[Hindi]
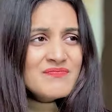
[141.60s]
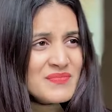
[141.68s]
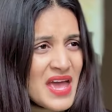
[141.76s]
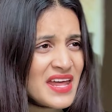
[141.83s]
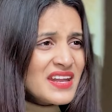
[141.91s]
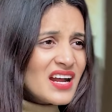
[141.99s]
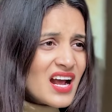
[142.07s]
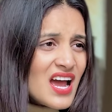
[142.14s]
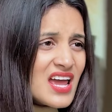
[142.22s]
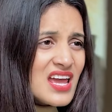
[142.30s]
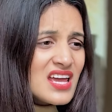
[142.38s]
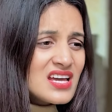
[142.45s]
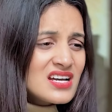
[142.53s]
मैंने रखा है
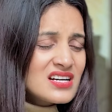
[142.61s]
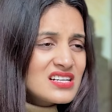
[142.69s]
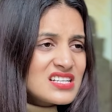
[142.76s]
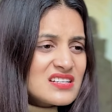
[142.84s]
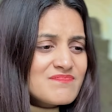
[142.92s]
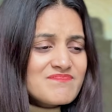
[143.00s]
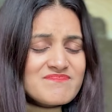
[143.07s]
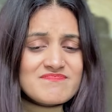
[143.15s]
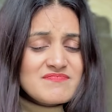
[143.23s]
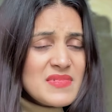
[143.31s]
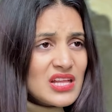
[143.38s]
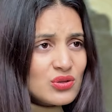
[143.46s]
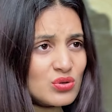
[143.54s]
अरे
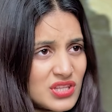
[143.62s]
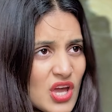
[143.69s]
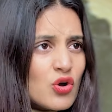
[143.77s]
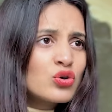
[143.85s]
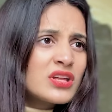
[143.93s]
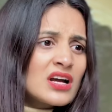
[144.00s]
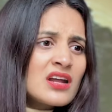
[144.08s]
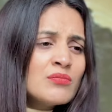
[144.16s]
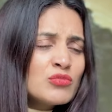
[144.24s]
मैं तो देखू तक ना